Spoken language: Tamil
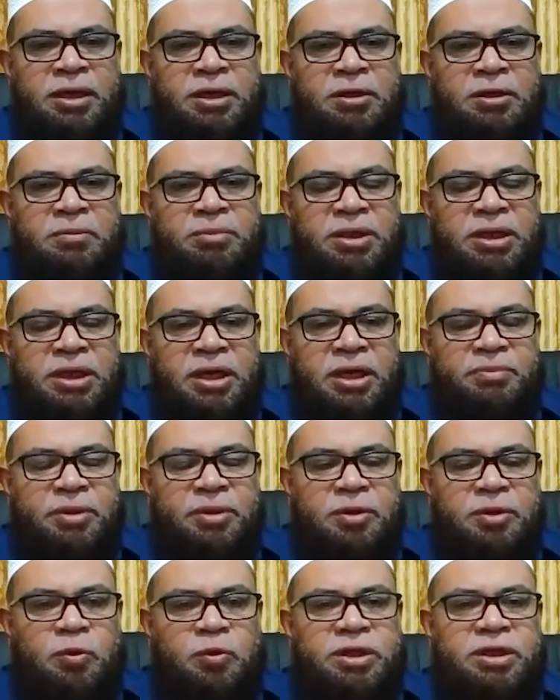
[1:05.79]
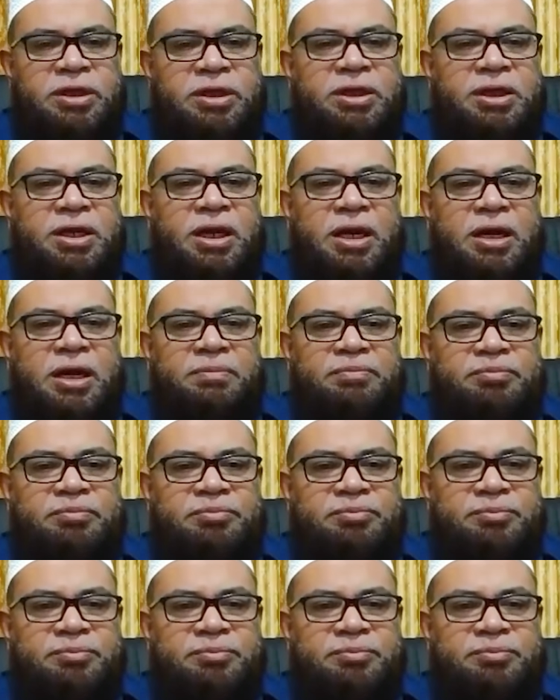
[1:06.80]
என்றும் இளமையோடு இருக்கலாம்